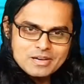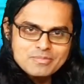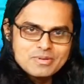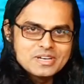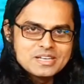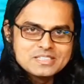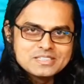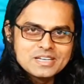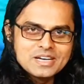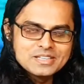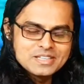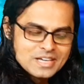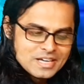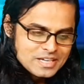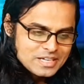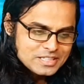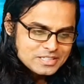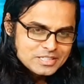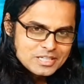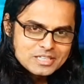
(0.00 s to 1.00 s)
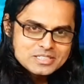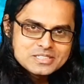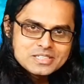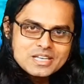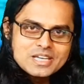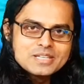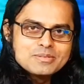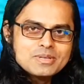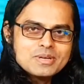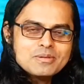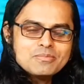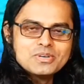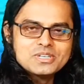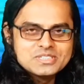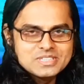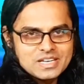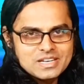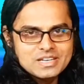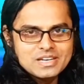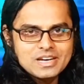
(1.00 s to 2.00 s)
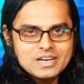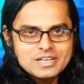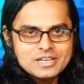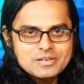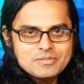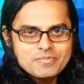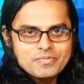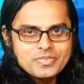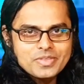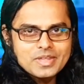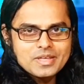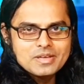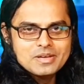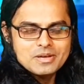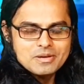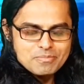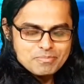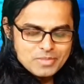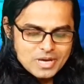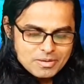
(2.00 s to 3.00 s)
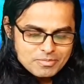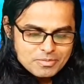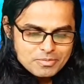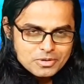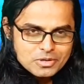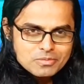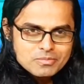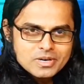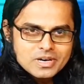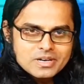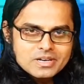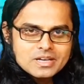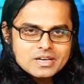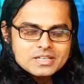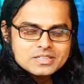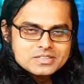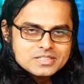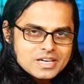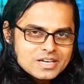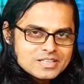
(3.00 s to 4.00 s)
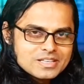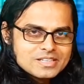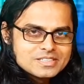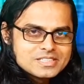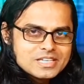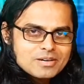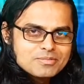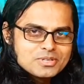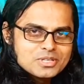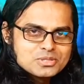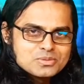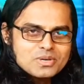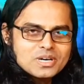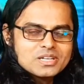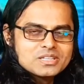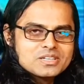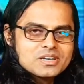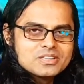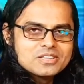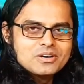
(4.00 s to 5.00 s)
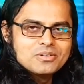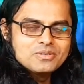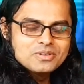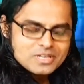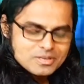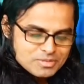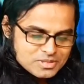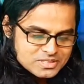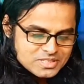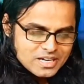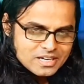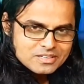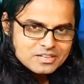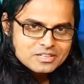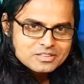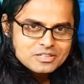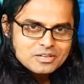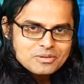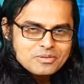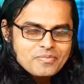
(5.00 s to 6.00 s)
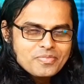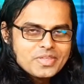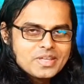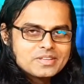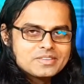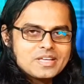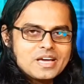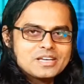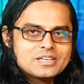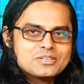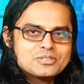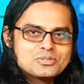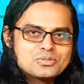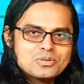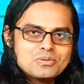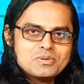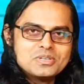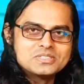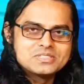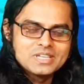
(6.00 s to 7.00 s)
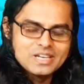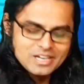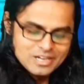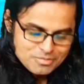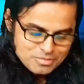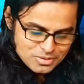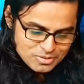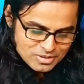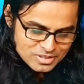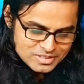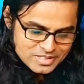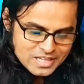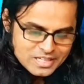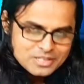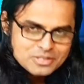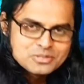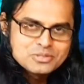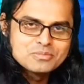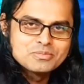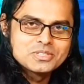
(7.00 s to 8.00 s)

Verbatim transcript: हमारे साथ इतना स्नेह बरसाने के लिए मैं विपिन कुमार तहे दिल से आपका स्वागत करता हूँ नमस्कार करता हूँ थैंक यू सो मच लव यू ऑल थैंक यू सो